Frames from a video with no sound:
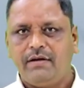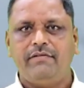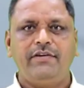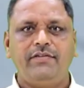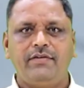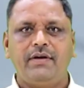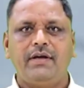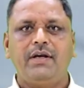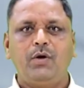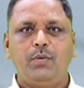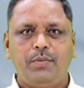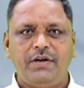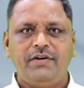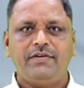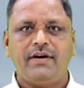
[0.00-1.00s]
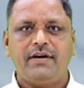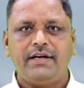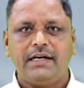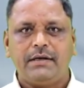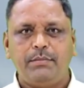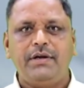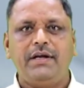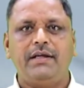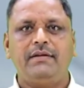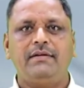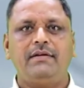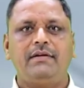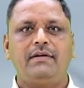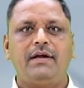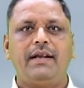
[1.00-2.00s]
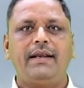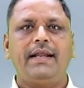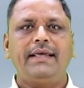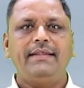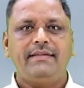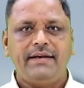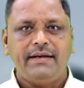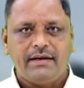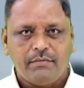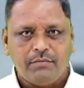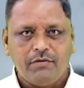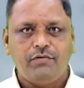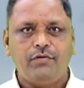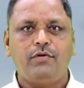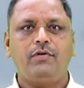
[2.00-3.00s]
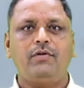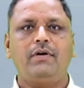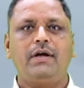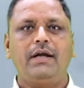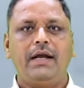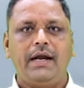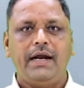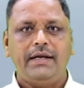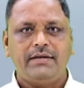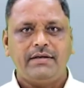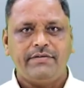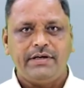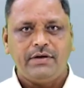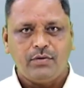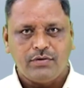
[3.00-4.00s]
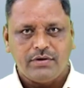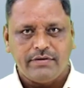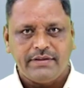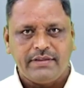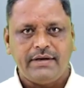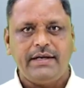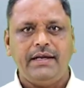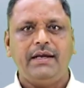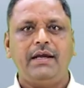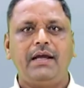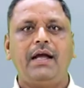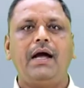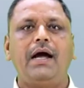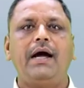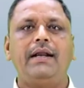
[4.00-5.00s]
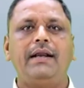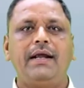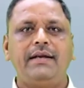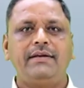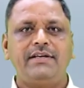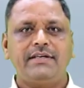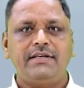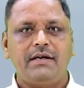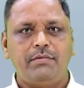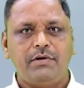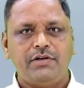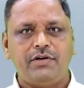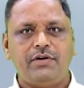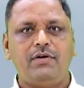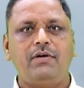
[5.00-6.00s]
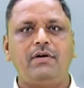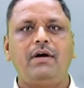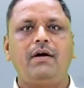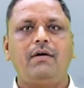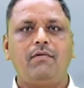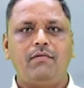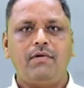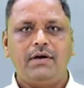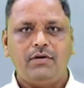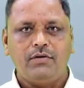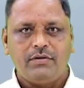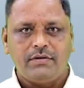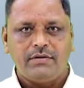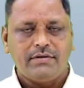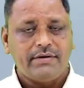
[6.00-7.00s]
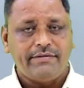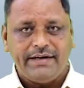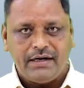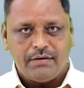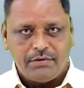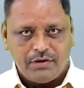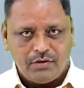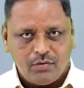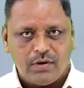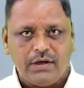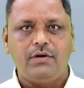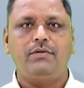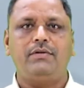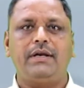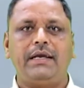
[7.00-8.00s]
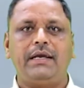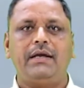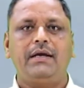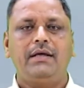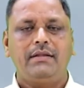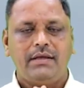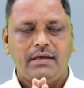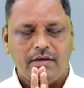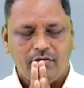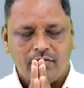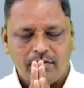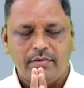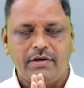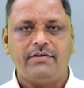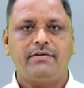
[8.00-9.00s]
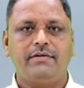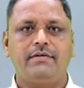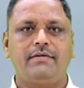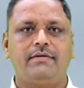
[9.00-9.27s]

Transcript: சர்வீஸ் யூ ப்ளீஸ் காண்டாக்ட் மீ அண்ட் நைன் த்ரீ ட்ரிபிள் ஃபோர் எயிட் செவன் டூ செவன் த்ரீ அண்ட் நைன் சிக்ஸ் டபுள் ஜீரோ ஒன் டூ செவன் டபுள் டூ ஒன் டூ த்ரீ தேங்க்யூ வெரி மச்